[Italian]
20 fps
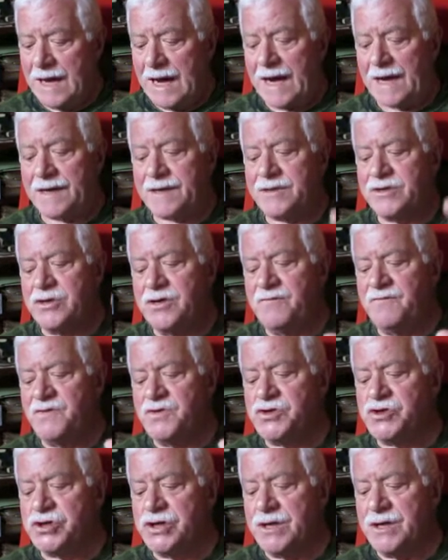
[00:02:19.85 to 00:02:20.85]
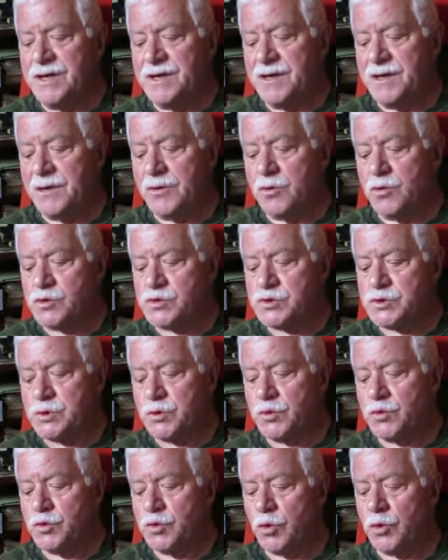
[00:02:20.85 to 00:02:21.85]
artificieri e
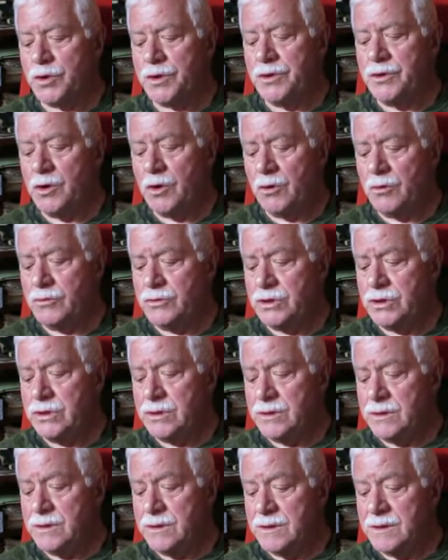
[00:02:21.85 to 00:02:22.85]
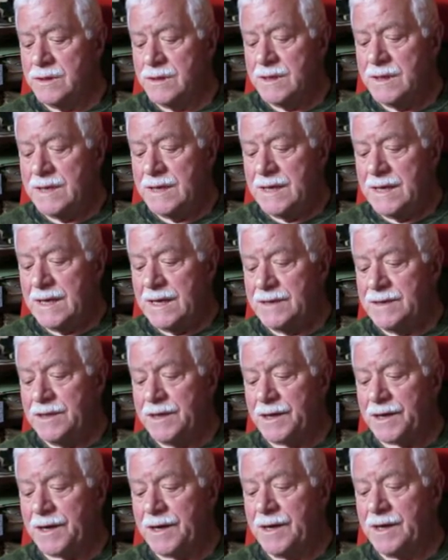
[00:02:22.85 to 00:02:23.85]
costruttori noti ed
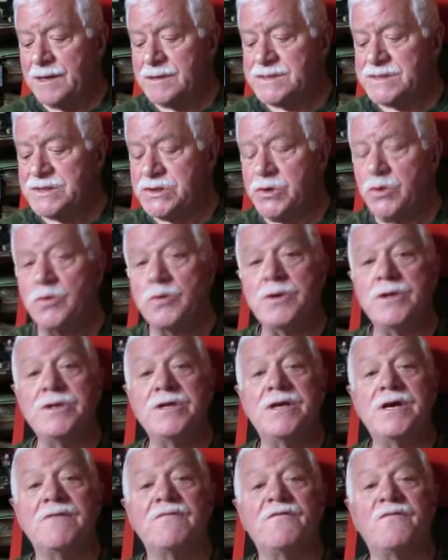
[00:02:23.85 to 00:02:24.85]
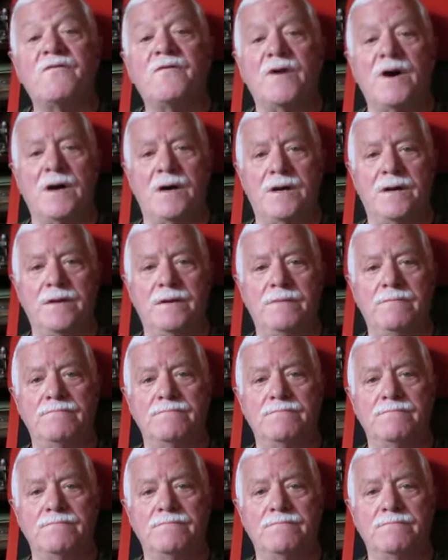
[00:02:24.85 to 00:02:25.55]
in relazioni di affari.